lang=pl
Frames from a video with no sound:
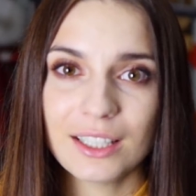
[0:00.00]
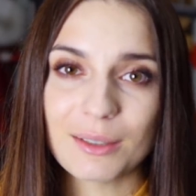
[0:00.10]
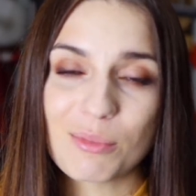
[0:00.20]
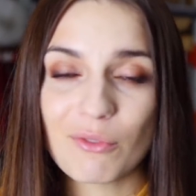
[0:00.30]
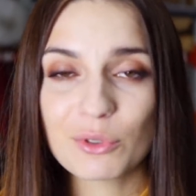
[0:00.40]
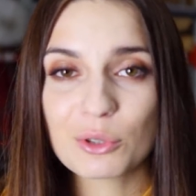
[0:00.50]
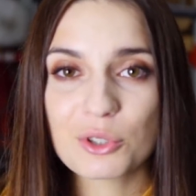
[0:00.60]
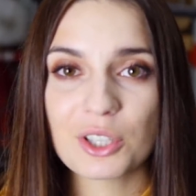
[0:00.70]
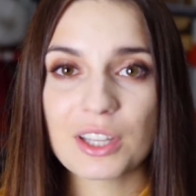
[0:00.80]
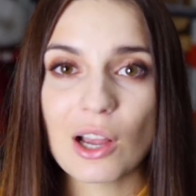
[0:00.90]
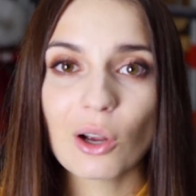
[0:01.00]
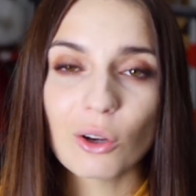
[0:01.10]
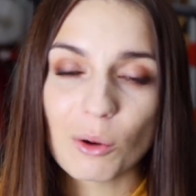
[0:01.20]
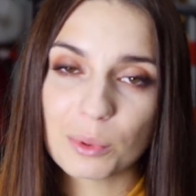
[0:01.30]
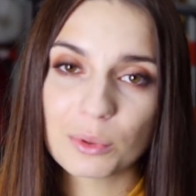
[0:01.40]
i byłam wykluczona na
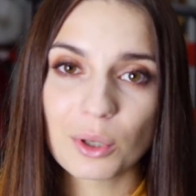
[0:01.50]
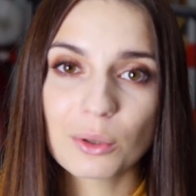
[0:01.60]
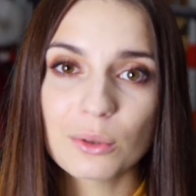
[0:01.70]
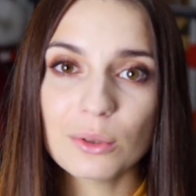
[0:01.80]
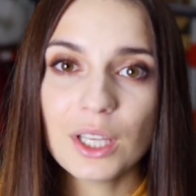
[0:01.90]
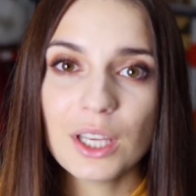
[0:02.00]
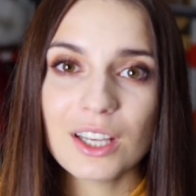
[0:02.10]
około pół roku